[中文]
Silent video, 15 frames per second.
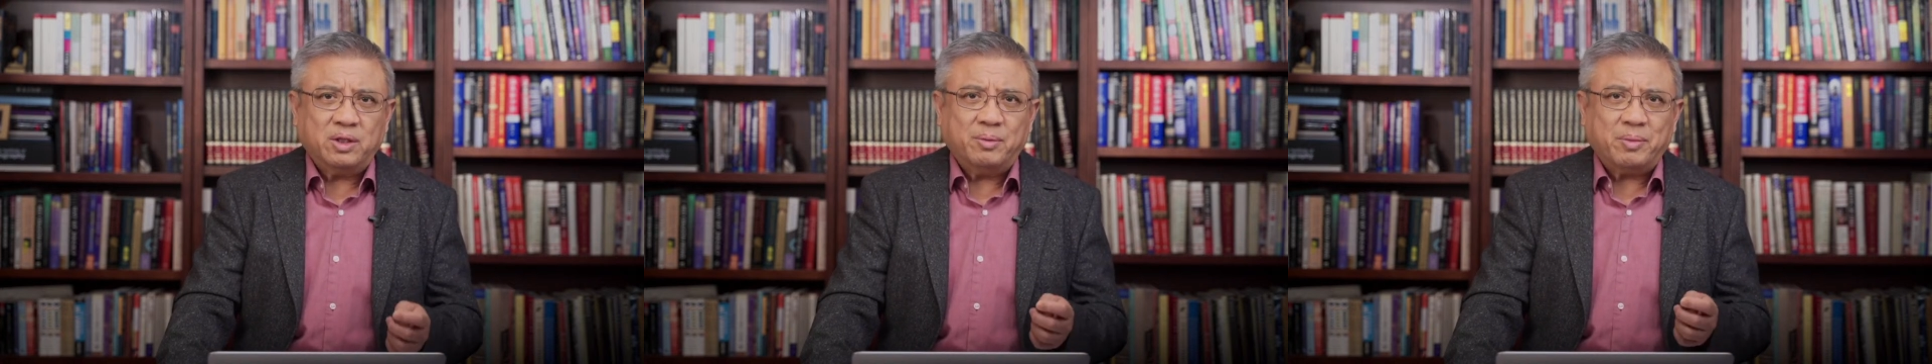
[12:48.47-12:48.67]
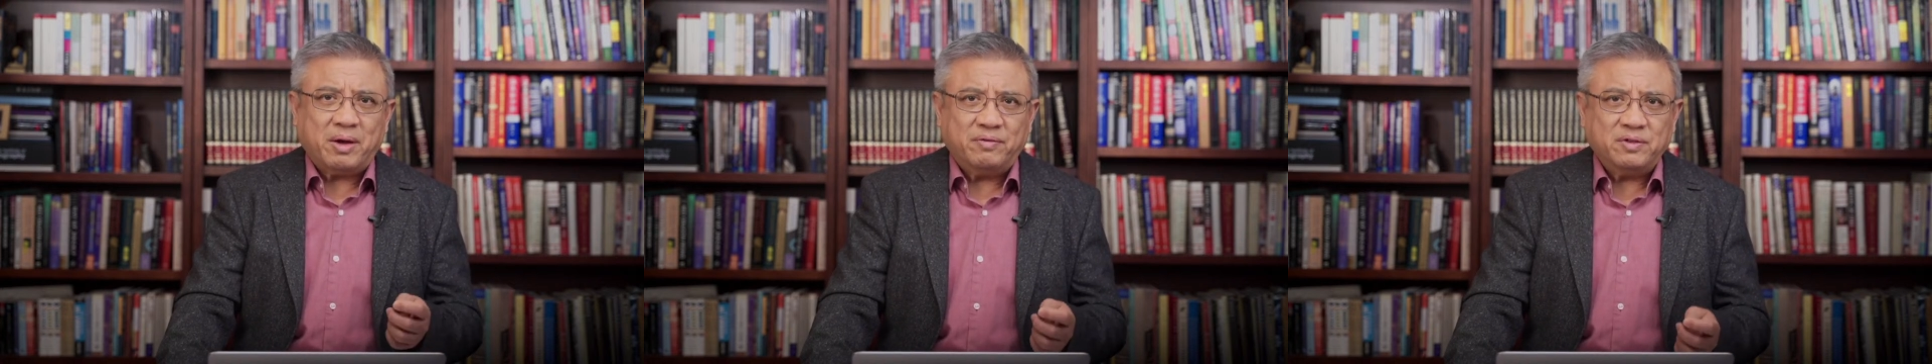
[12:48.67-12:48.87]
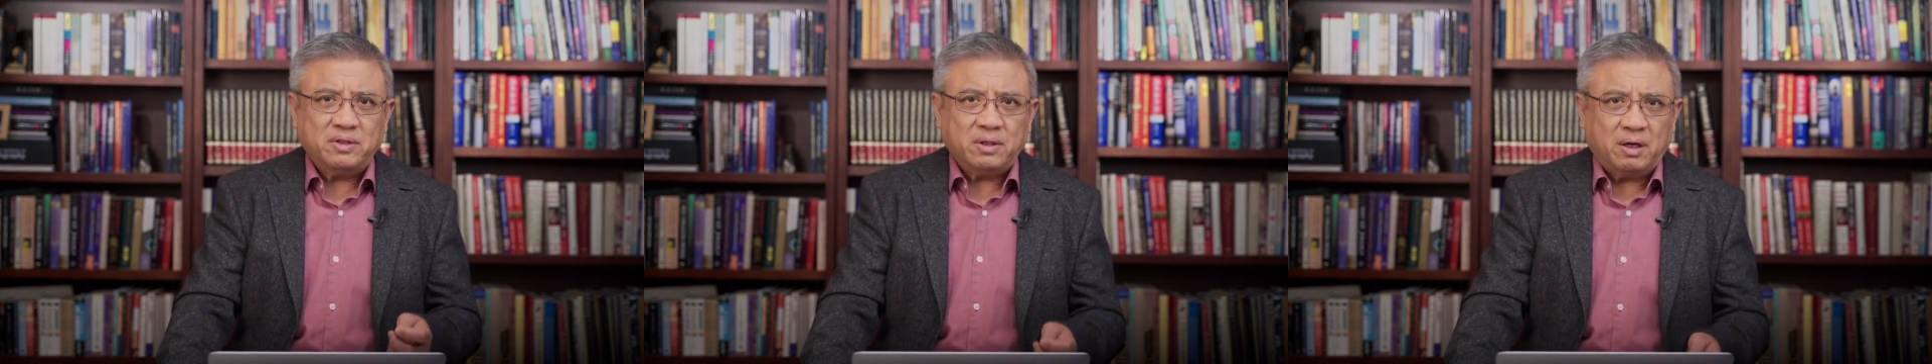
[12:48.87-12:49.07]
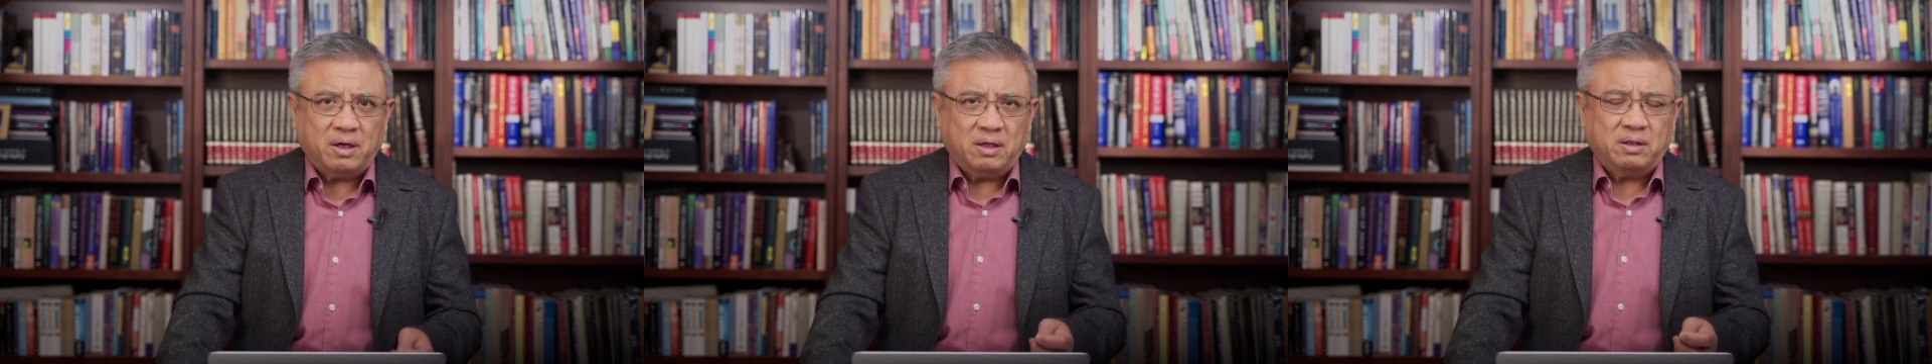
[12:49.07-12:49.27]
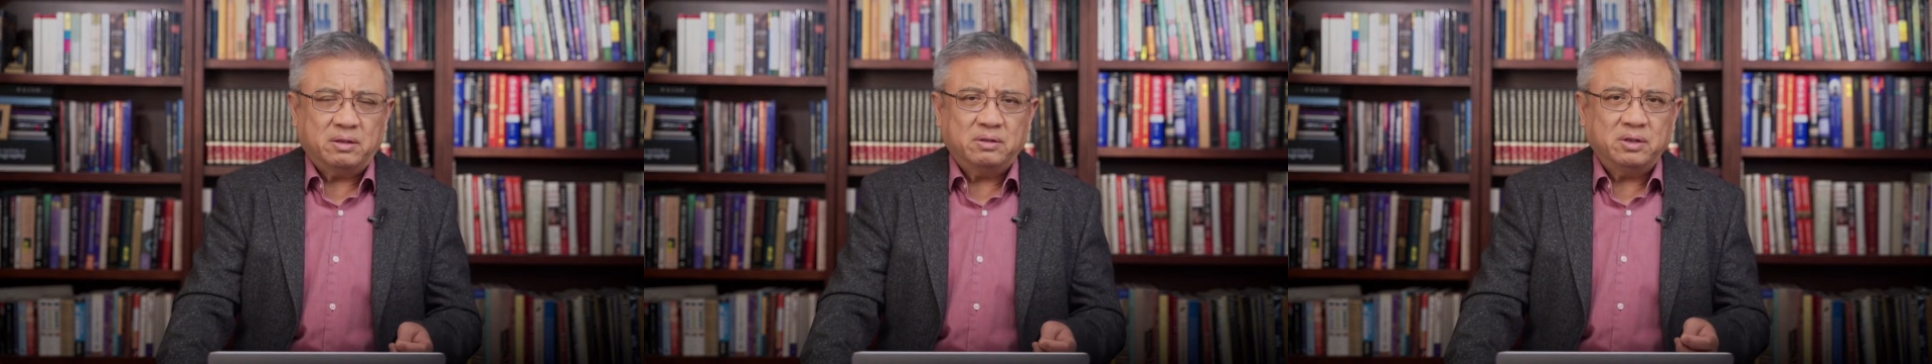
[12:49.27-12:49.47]
的
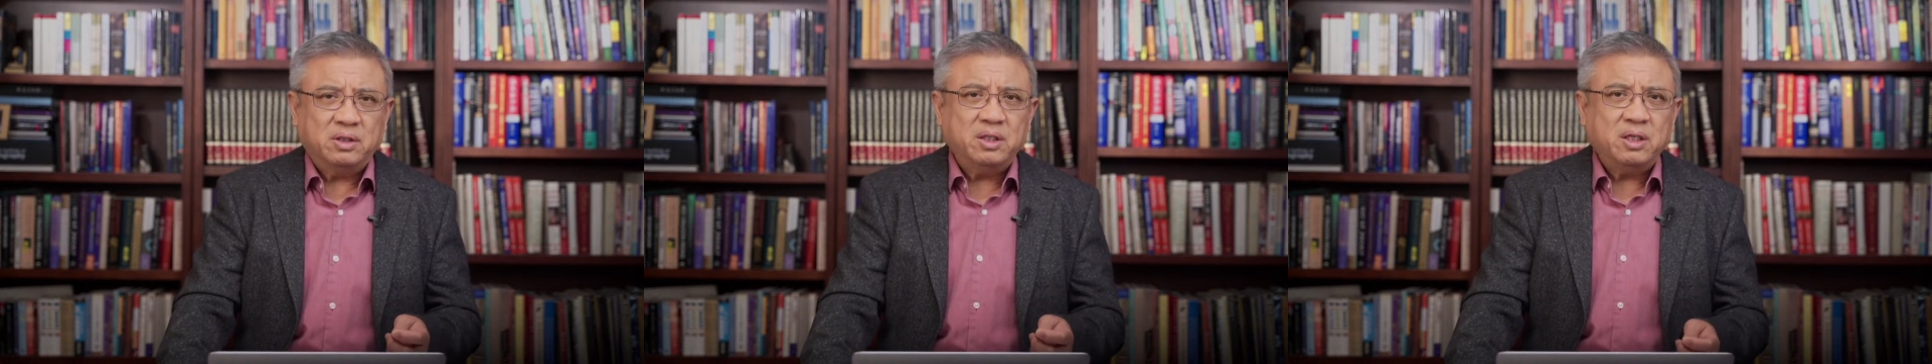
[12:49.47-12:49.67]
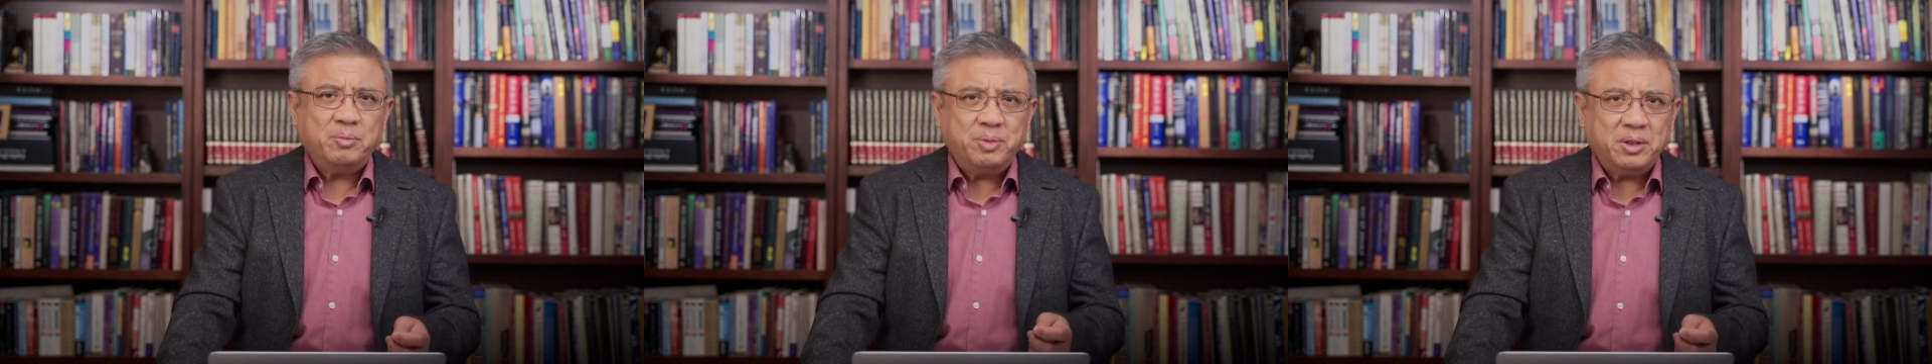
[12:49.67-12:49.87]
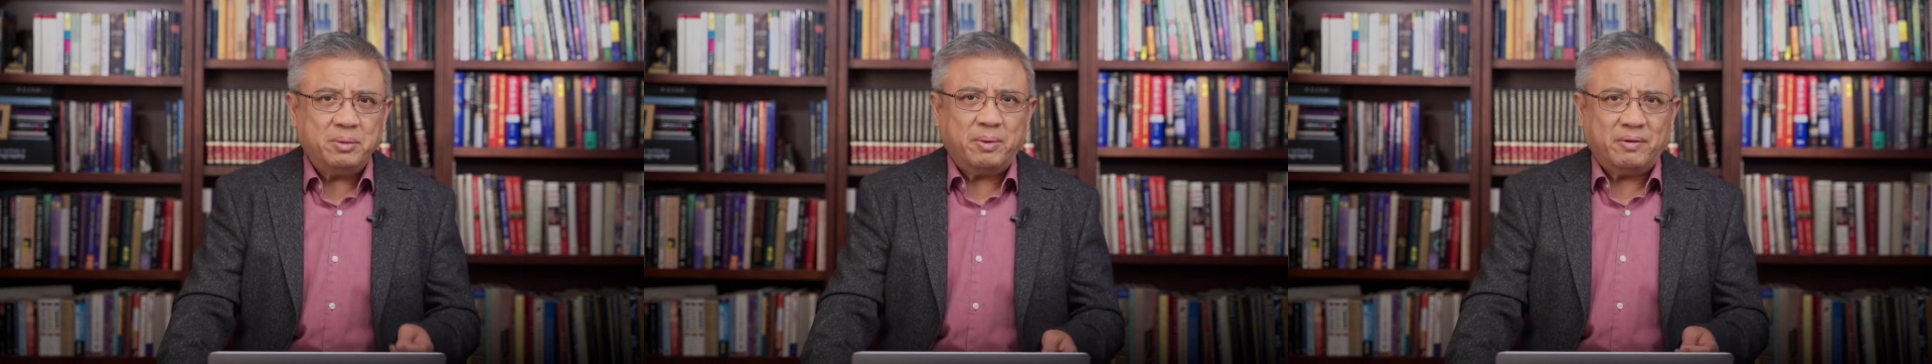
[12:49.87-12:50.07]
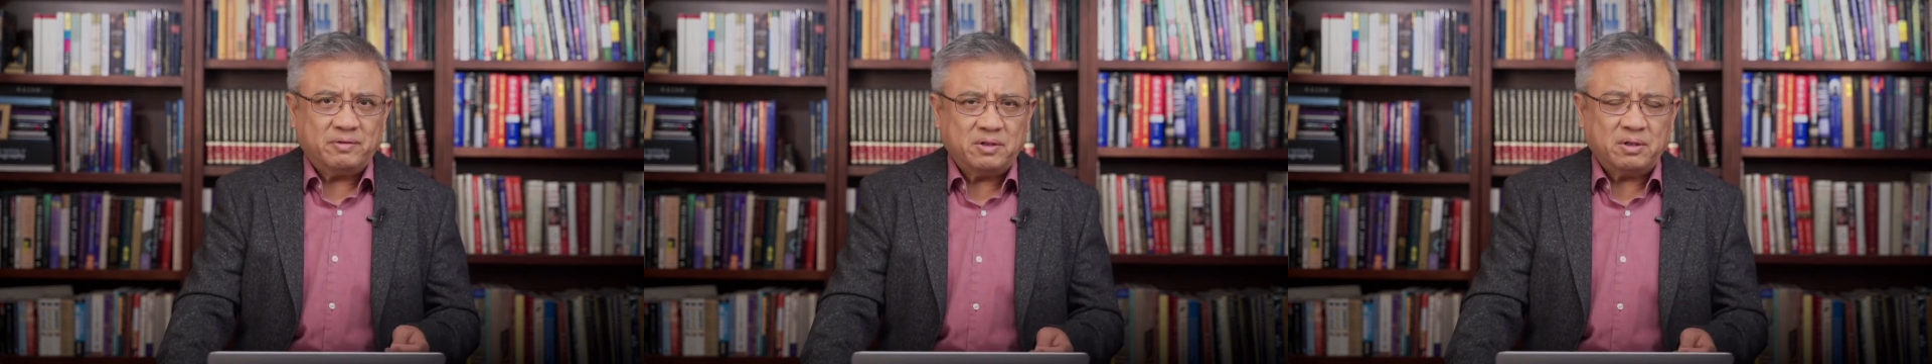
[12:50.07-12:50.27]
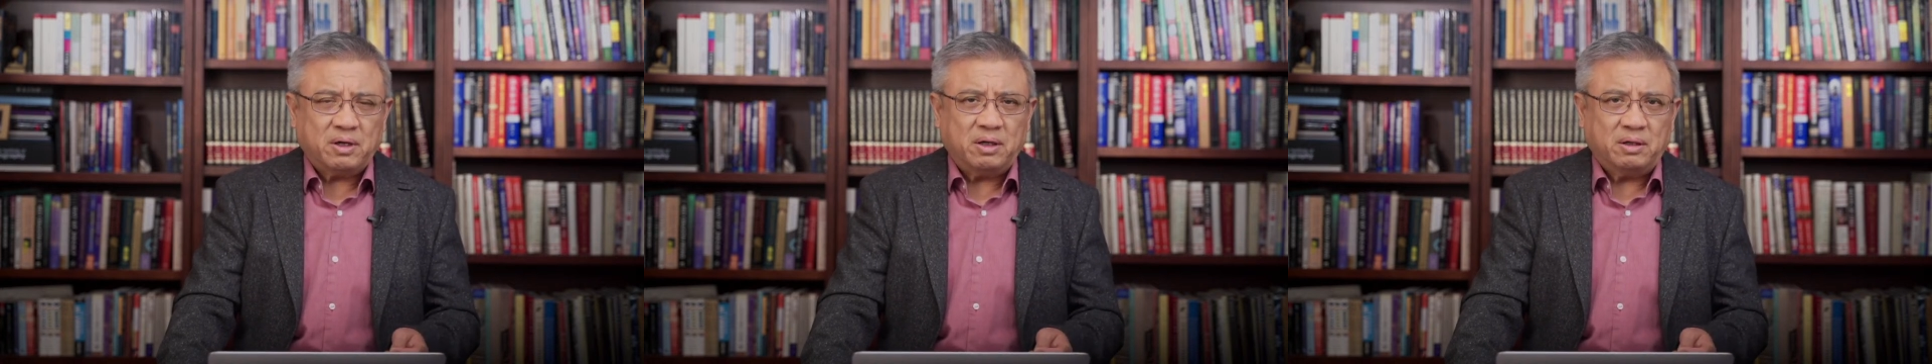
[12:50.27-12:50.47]
2%，GDP 的
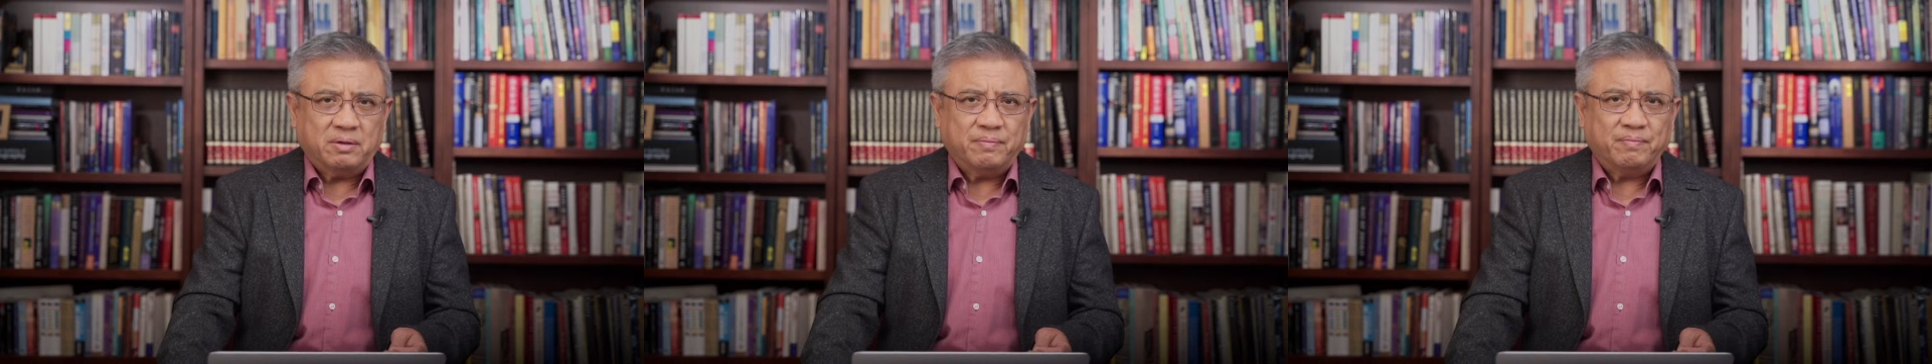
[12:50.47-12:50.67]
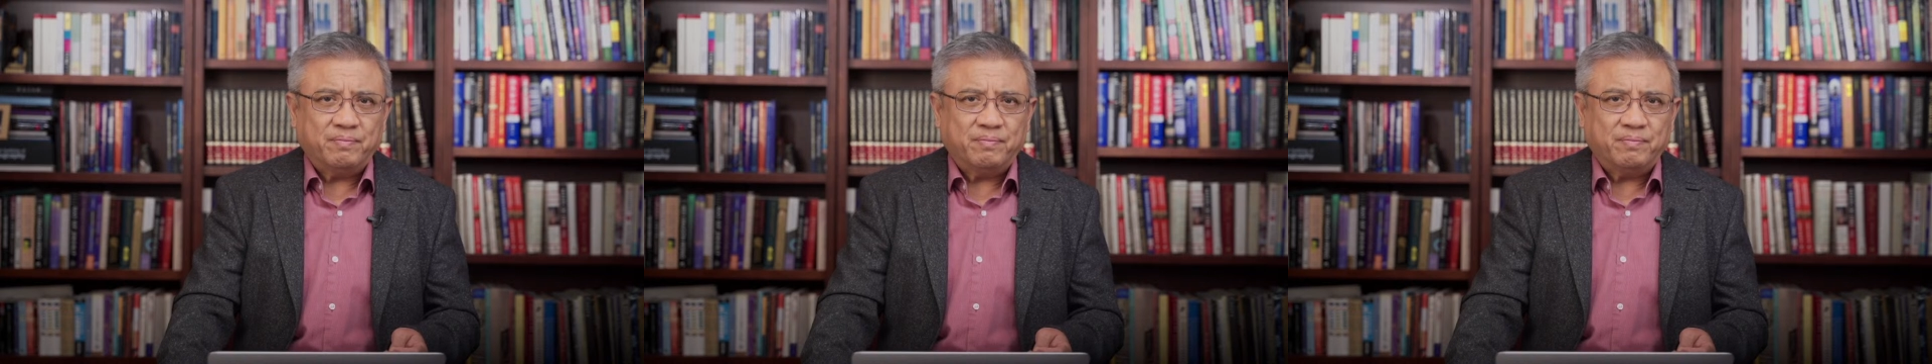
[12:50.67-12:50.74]
2%。